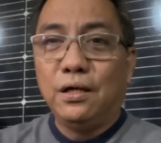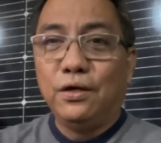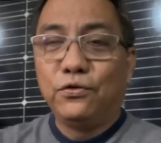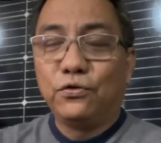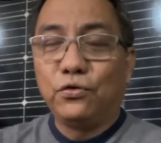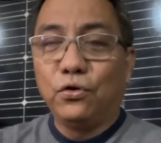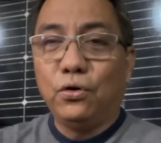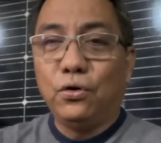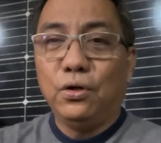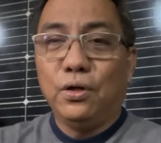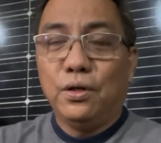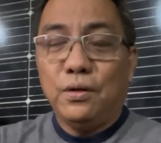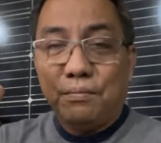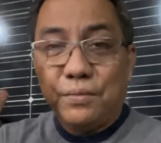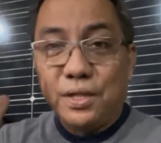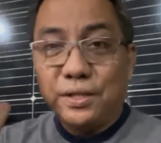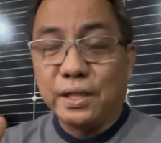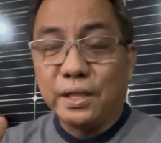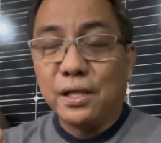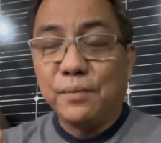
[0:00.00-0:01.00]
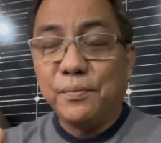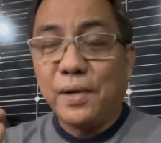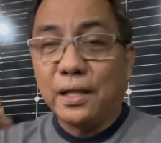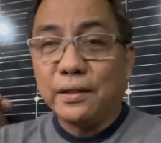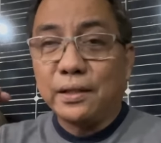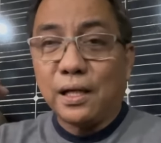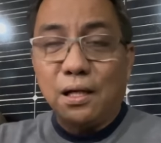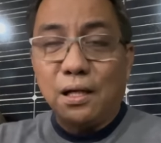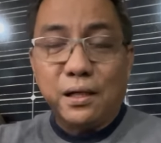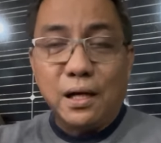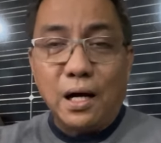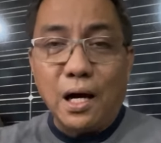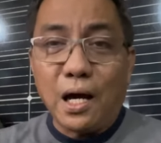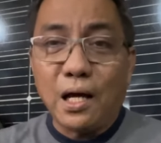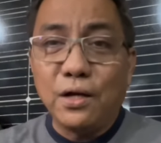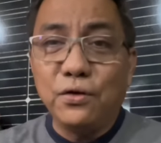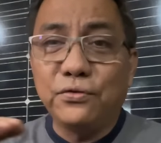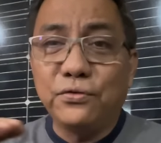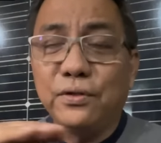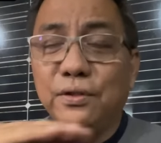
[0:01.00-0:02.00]
So, minsan naman talagang
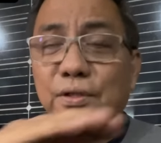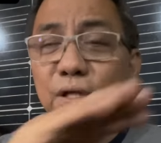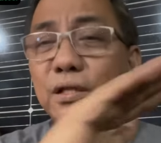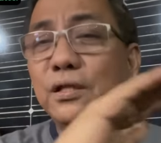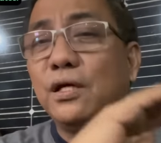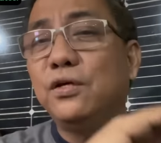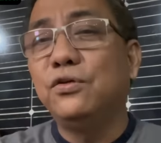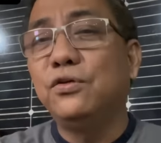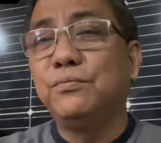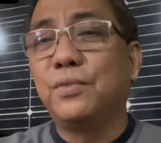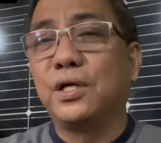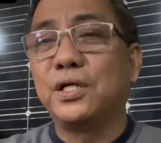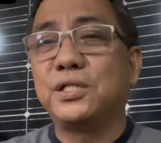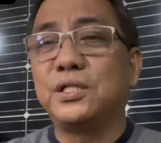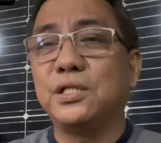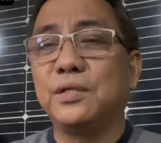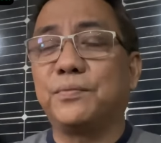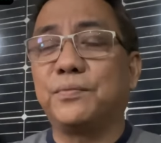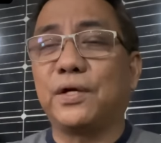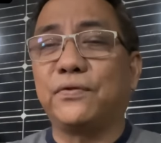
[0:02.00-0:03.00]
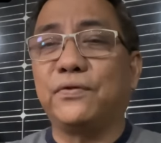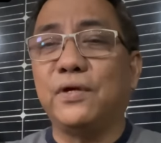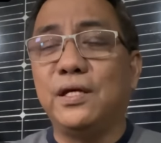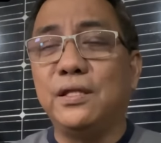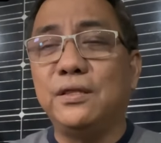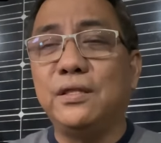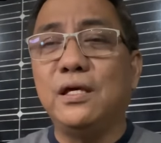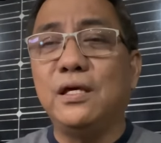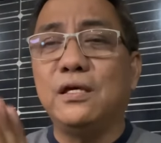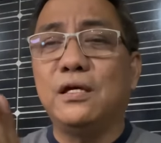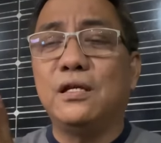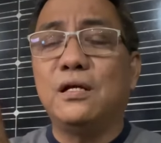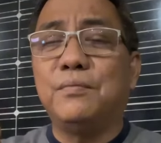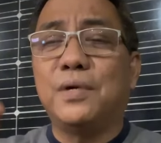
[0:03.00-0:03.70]
halos hindi na yun mag shift kasi hindi niya na